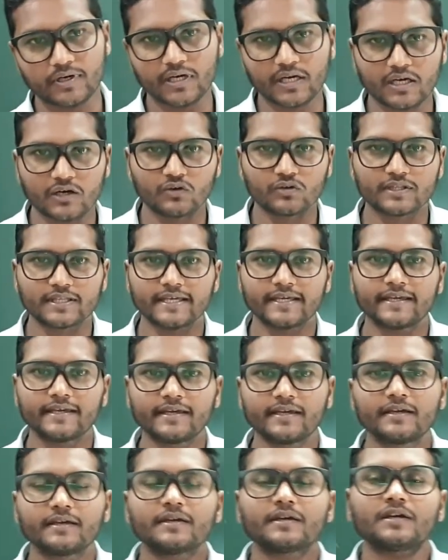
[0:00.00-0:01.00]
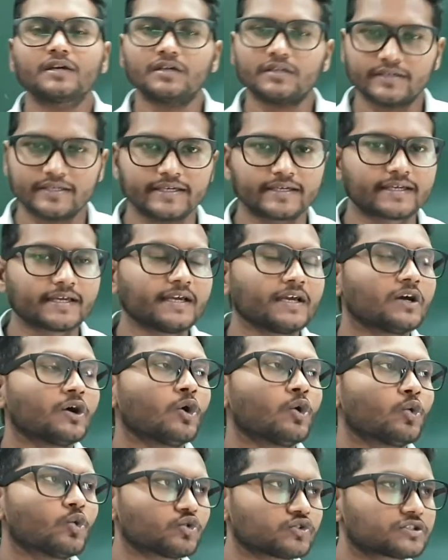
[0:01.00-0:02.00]
वगैरह होते हैं ठीक है
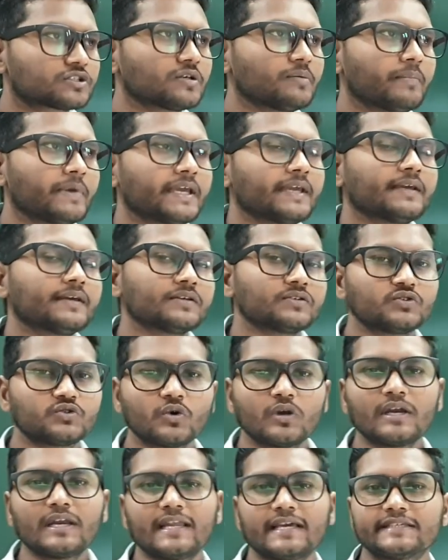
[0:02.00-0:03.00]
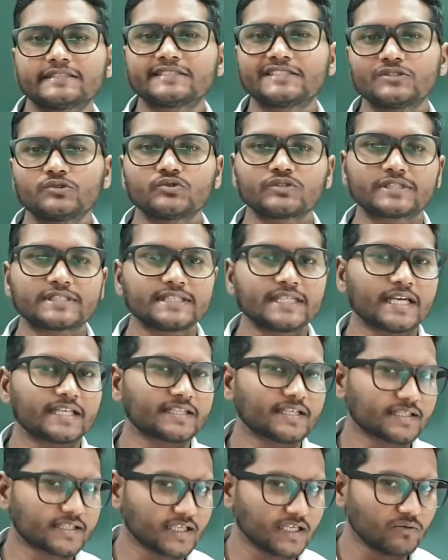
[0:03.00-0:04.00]
उसमें जो लेंस यूज़ किया
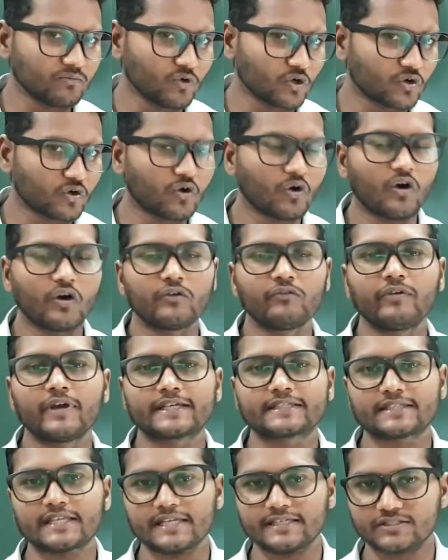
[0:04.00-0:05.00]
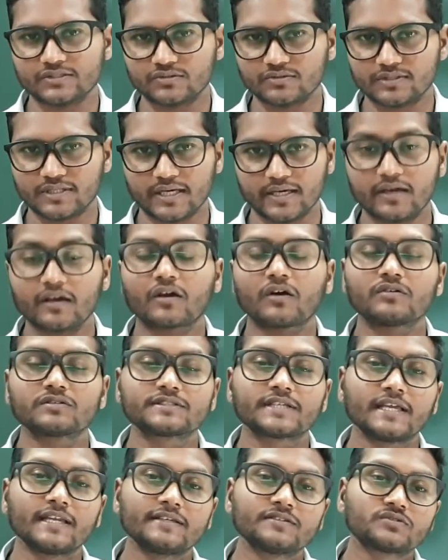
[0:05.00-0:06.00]
जाता है वो कॉन्वेक्स लेंस होता है कौन
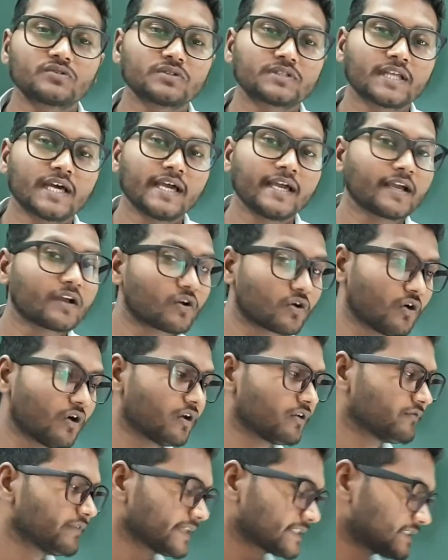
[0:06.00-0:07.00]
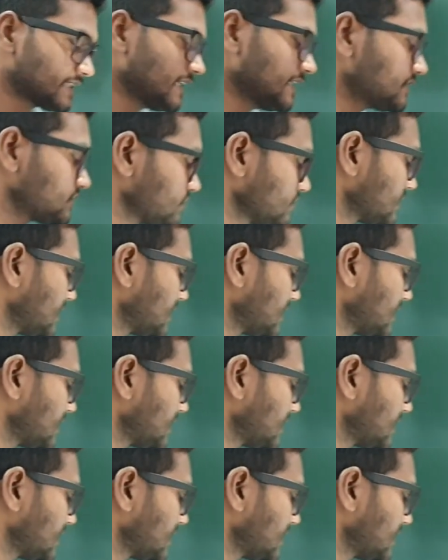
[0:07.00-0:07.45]
सा लेंस होता है कॉन्वेक्स लेंस